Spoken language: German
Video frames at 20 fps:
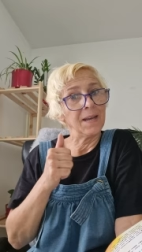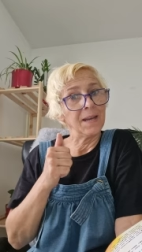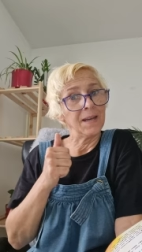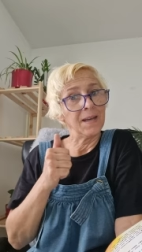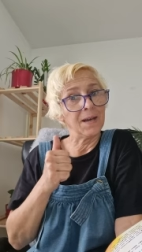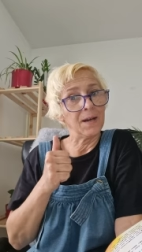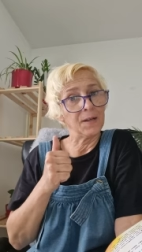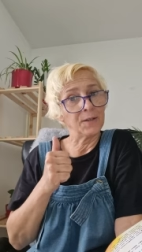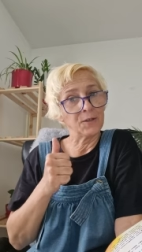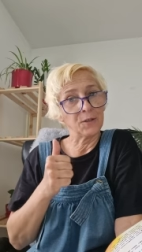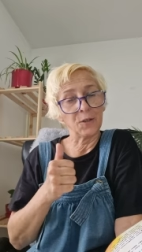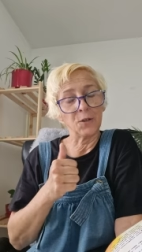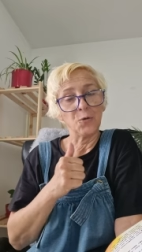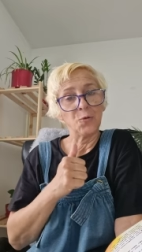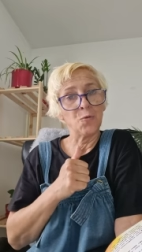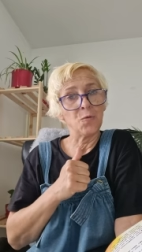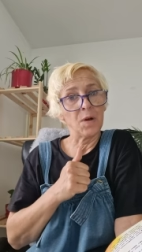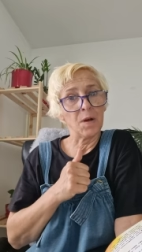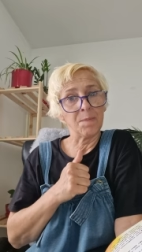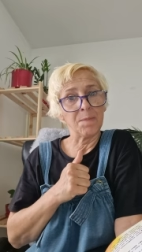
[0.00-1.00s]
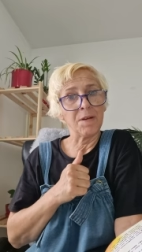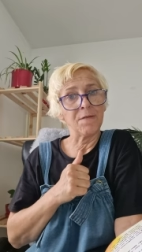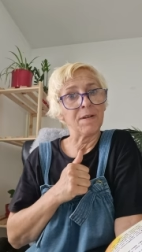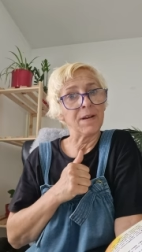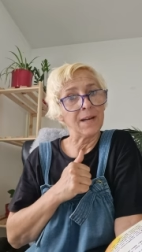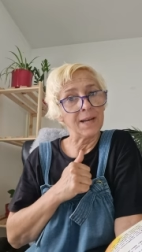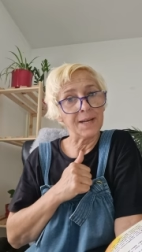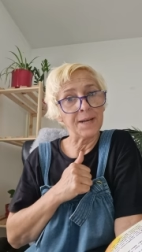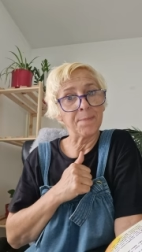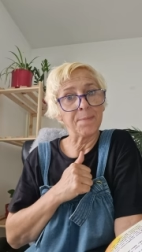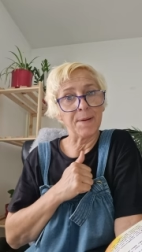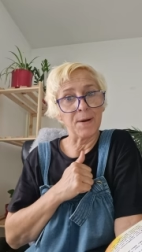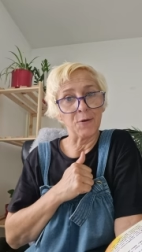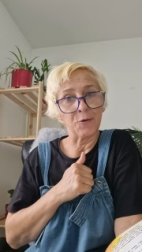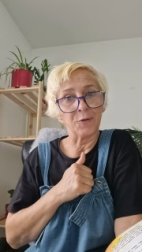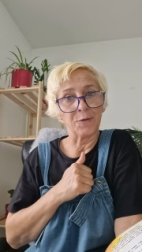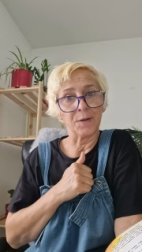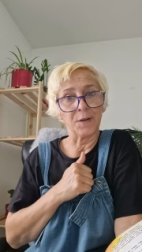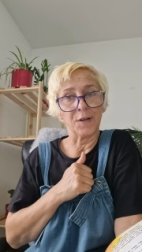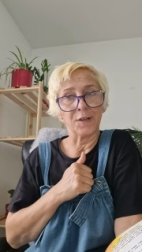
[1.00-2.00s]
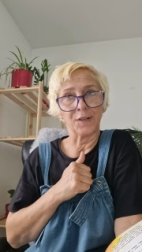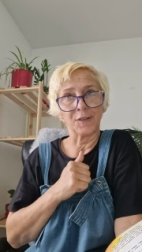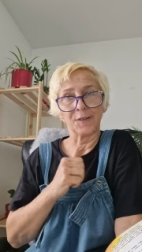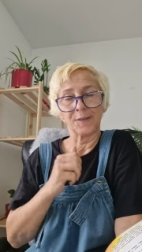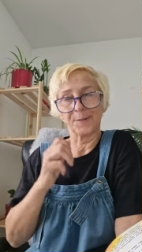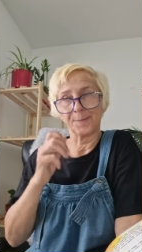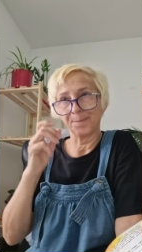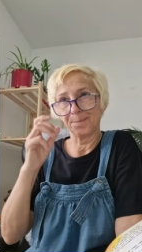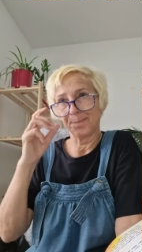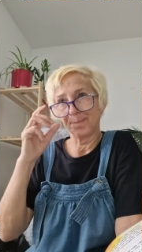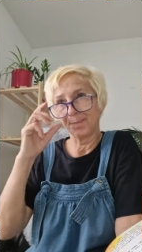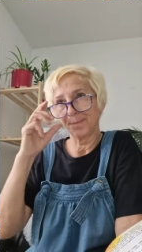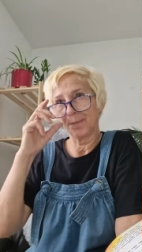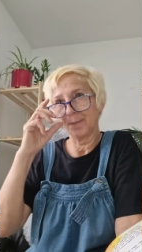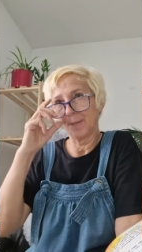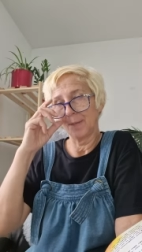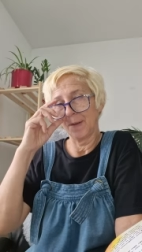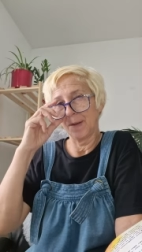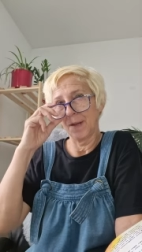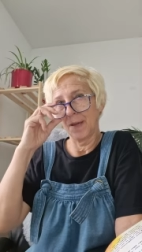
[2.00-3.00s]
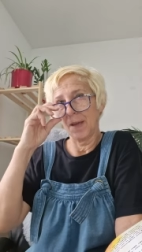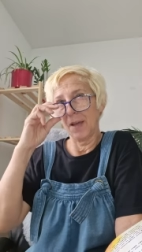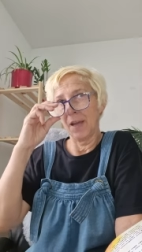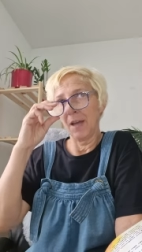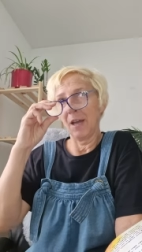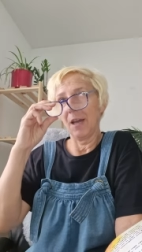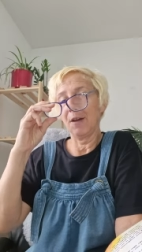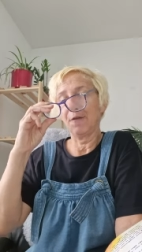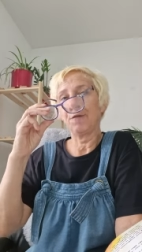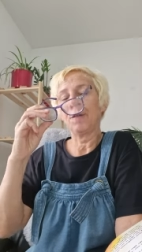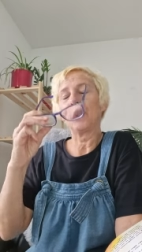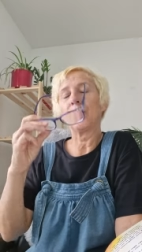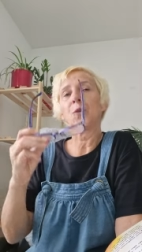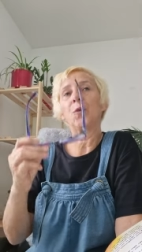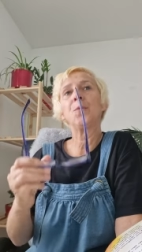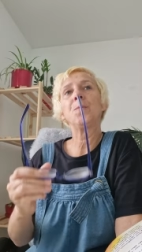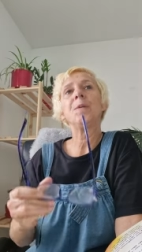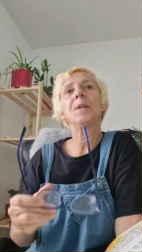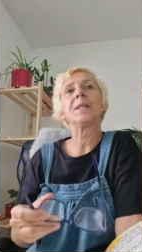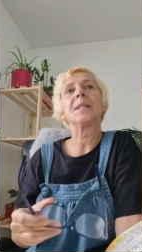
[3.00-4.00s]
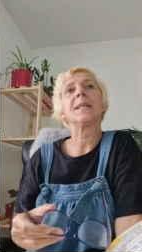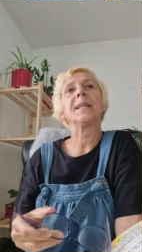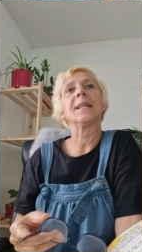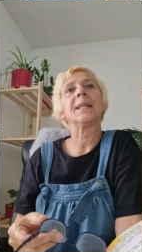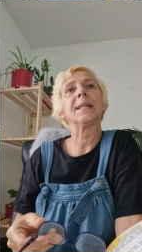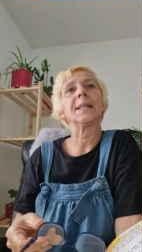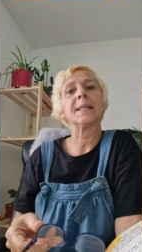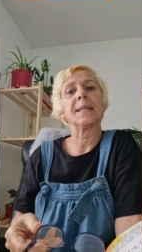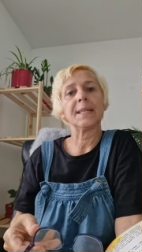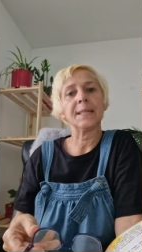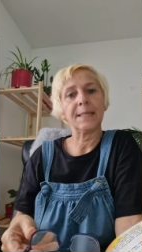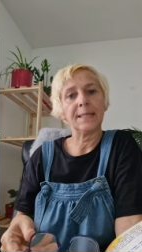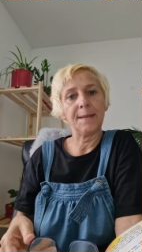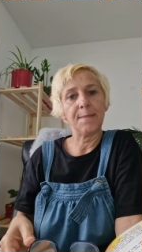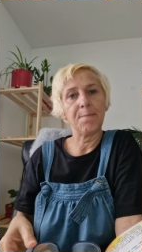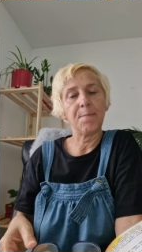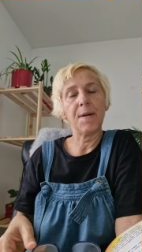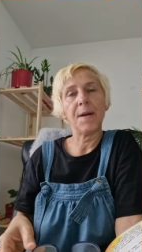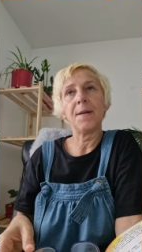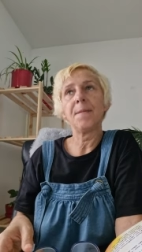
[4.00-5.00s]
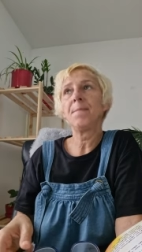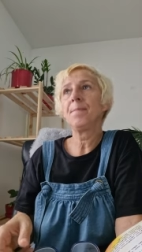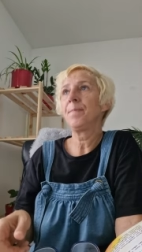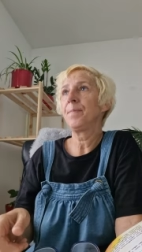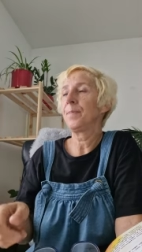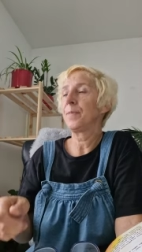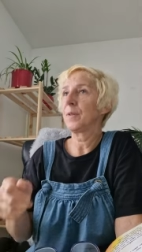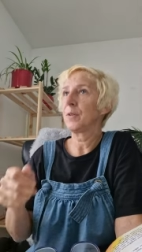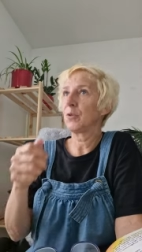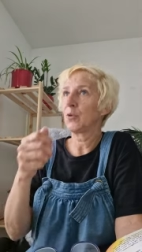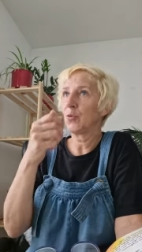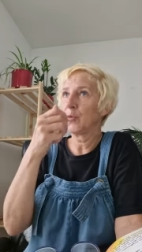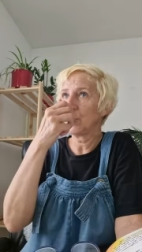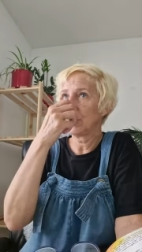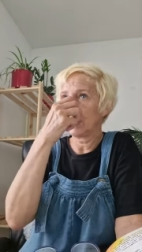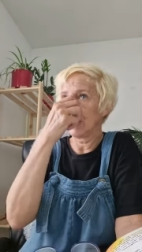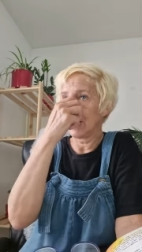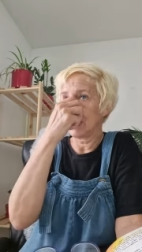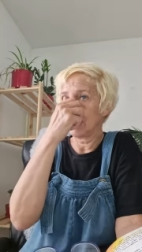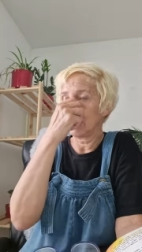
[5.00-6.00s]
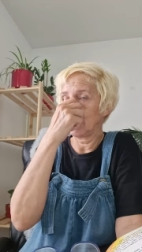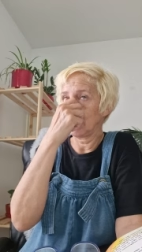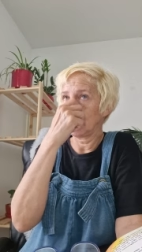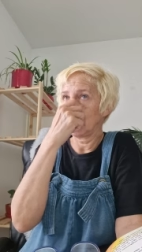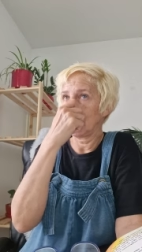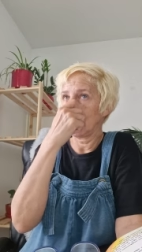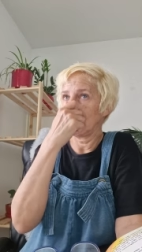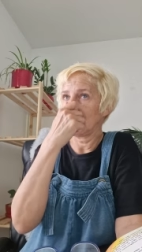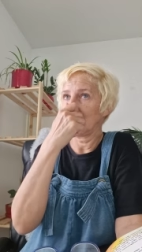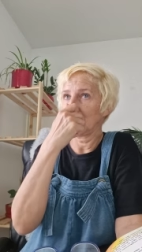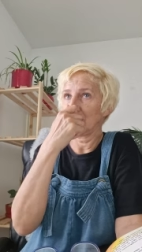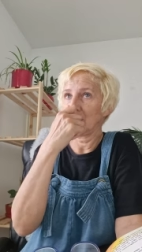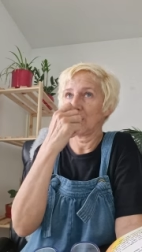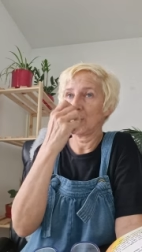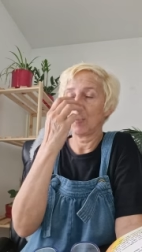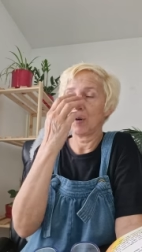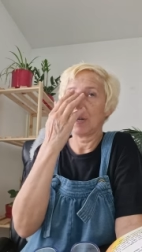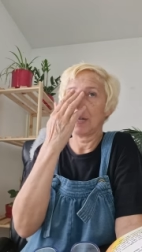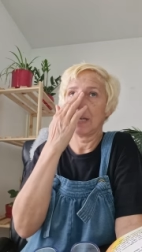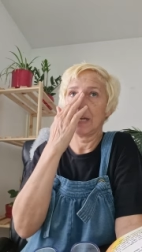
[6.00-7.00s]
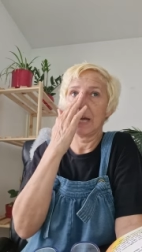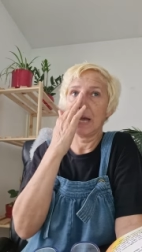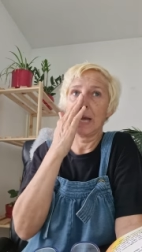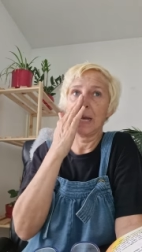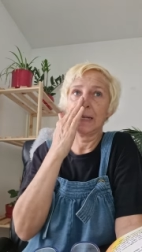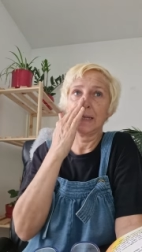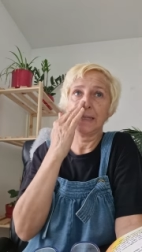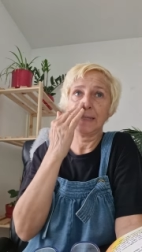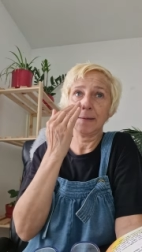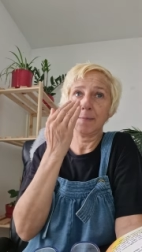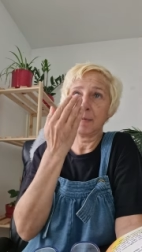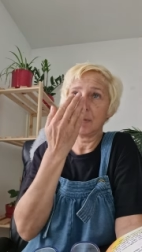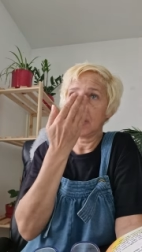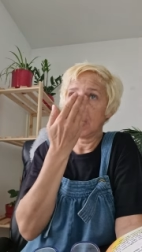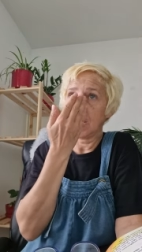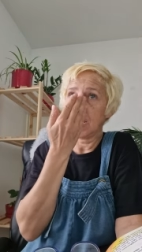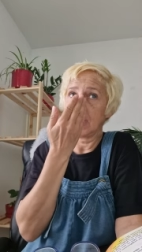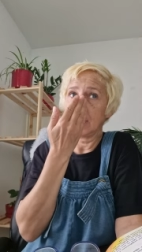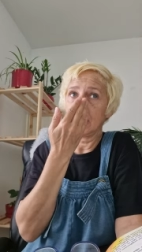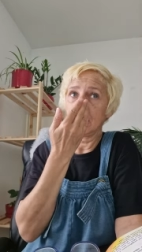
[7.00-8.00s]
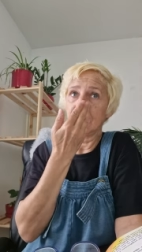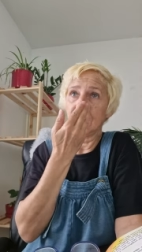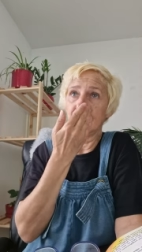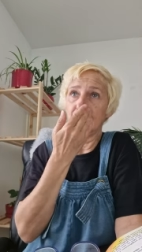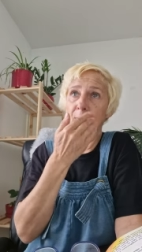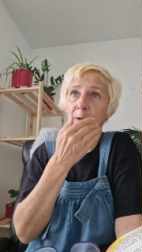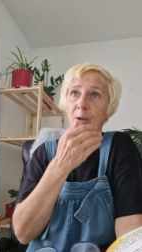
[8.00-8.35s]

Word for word: Er hat keinen Hunger mehr, weil er ja Bauchweh hat. Er verkrümmelt sich in sein Zimmer, sucht also zuerst einmal die Einsamkeit.